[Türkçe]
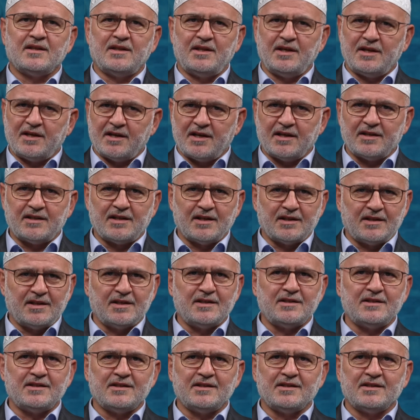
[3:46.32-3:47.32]
Dikkat
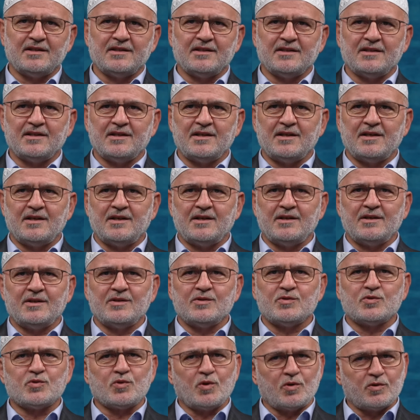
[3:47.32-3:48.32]
edin,
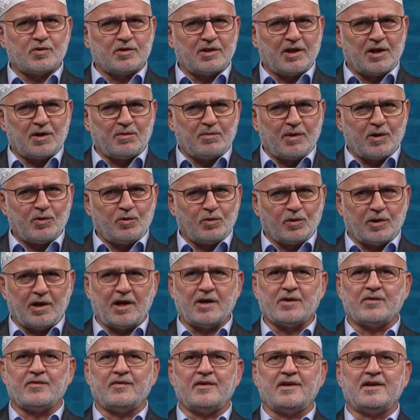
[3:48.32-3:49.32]
sözlerime
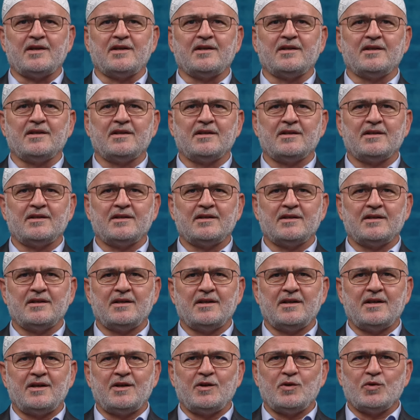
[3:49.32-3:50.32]
kulak verin.
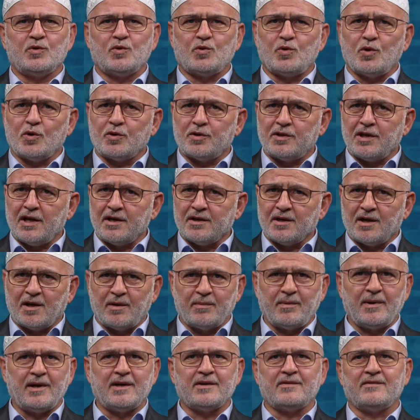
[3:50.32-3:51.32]
Gökten
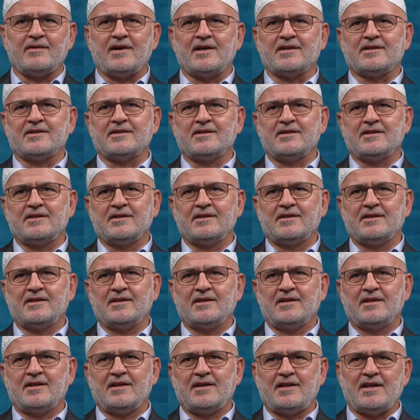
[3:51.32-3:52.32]
haber var.
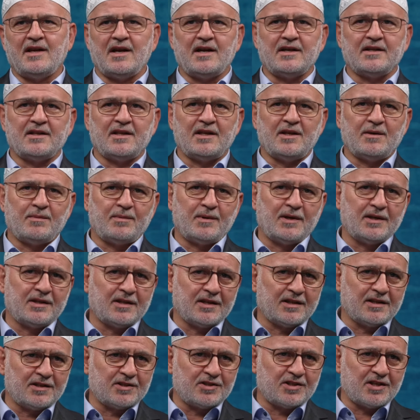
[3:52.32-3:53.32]
Yerde
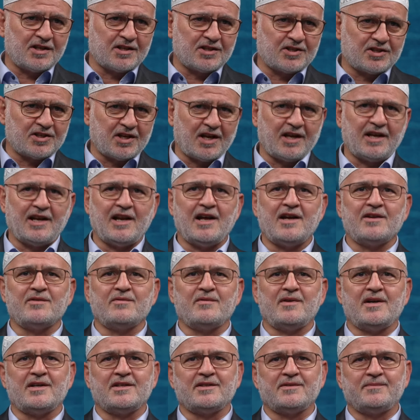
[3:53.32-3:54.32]
ibret alacak şeyler
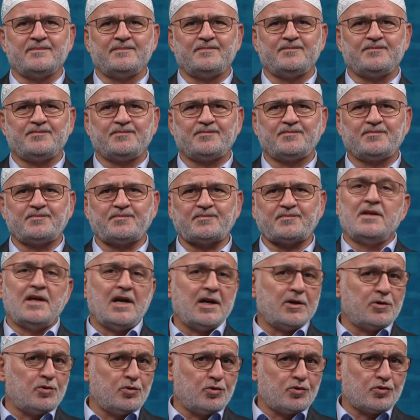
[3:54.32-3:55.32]
var.''
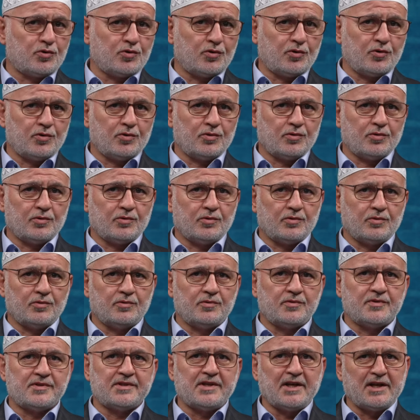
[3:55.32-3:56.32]
Yeryüzü
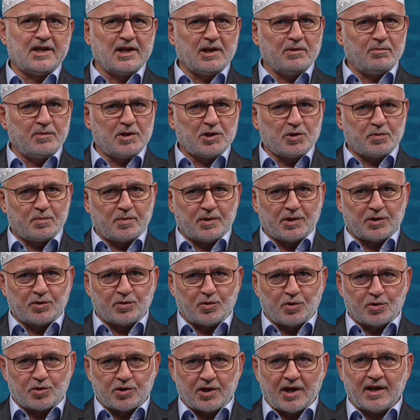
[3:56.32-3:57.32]
serilmiş bir
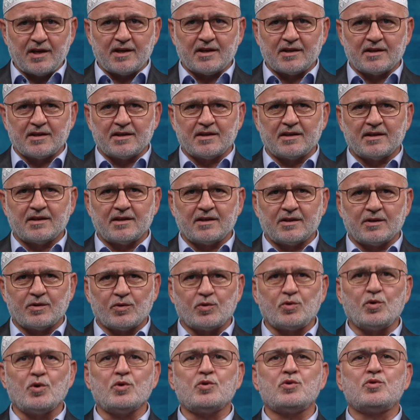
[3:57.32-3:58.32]
döşek,
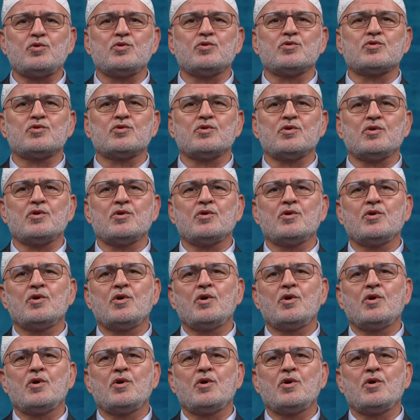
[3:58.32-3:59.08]
gökyüzü